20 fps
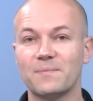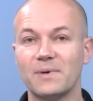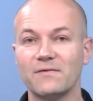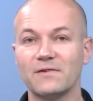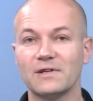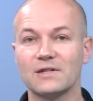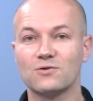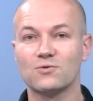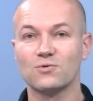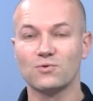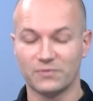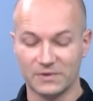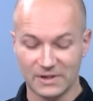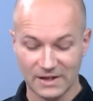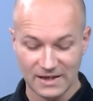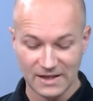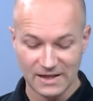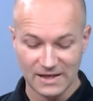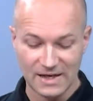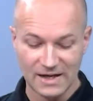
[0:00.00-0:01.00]
pewnych słów,
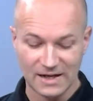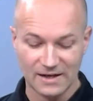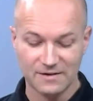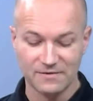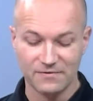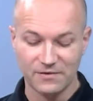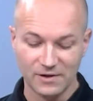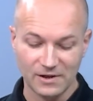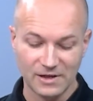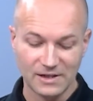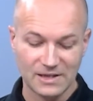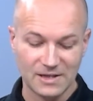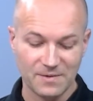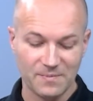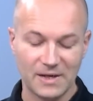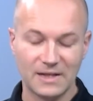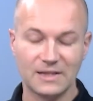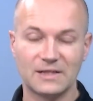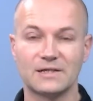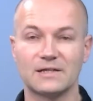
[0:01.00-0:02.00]
takich jak Wolny
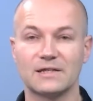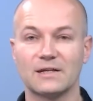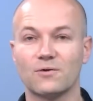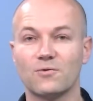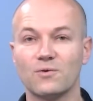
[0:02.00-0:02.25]
Tybet,